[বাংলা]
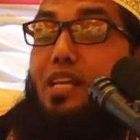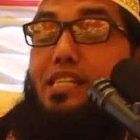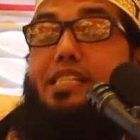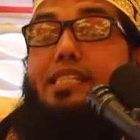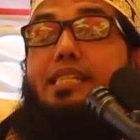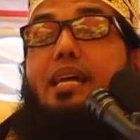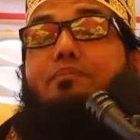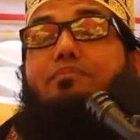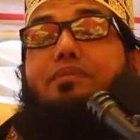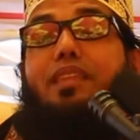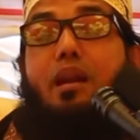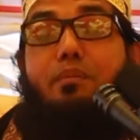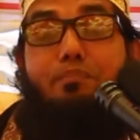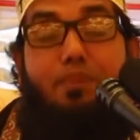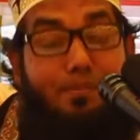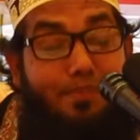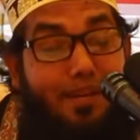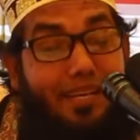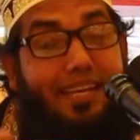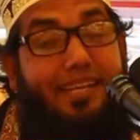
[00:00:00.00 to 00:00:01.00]
আলাহ ইসলাম তার
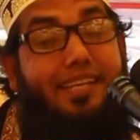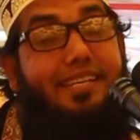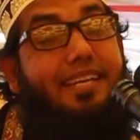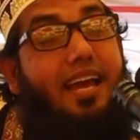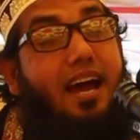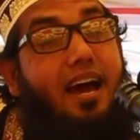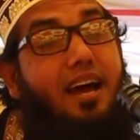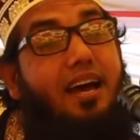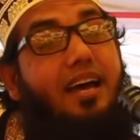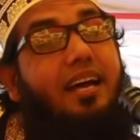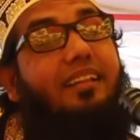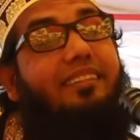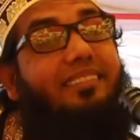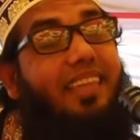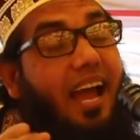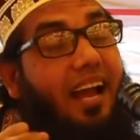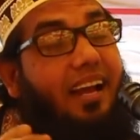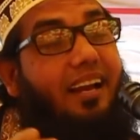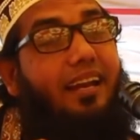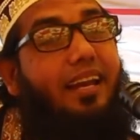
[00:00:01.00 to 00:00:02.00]
বিবিকে নিয়ে
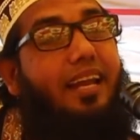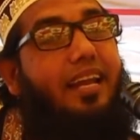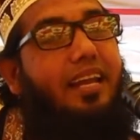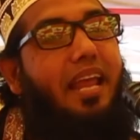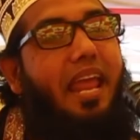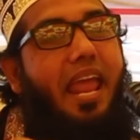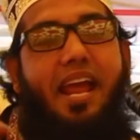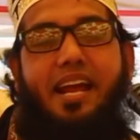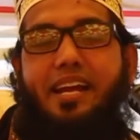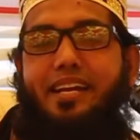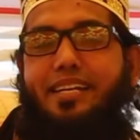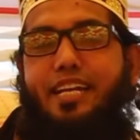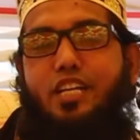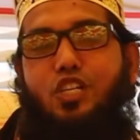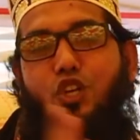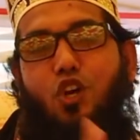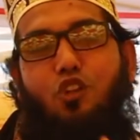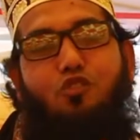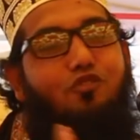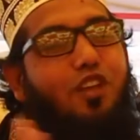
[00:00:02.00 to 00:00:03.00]
থাকলেন একটা
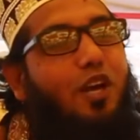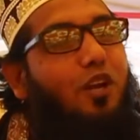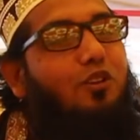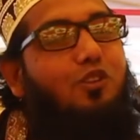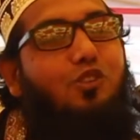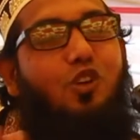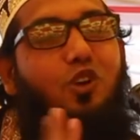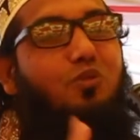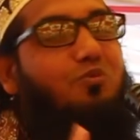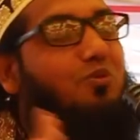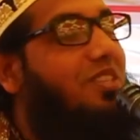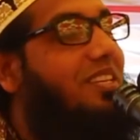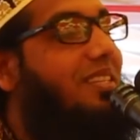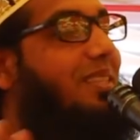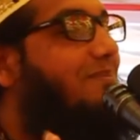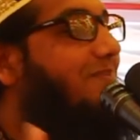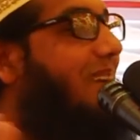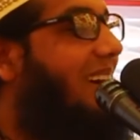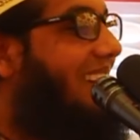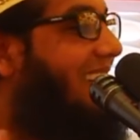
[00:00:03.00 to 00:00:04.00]
সন্তানও জন্ম
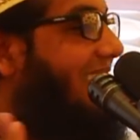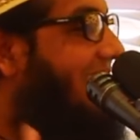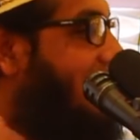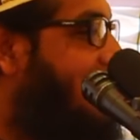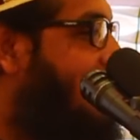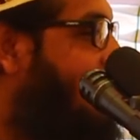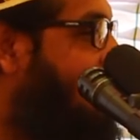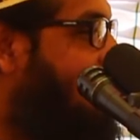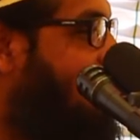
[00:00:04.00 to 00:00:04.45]
দিতে পারে নাই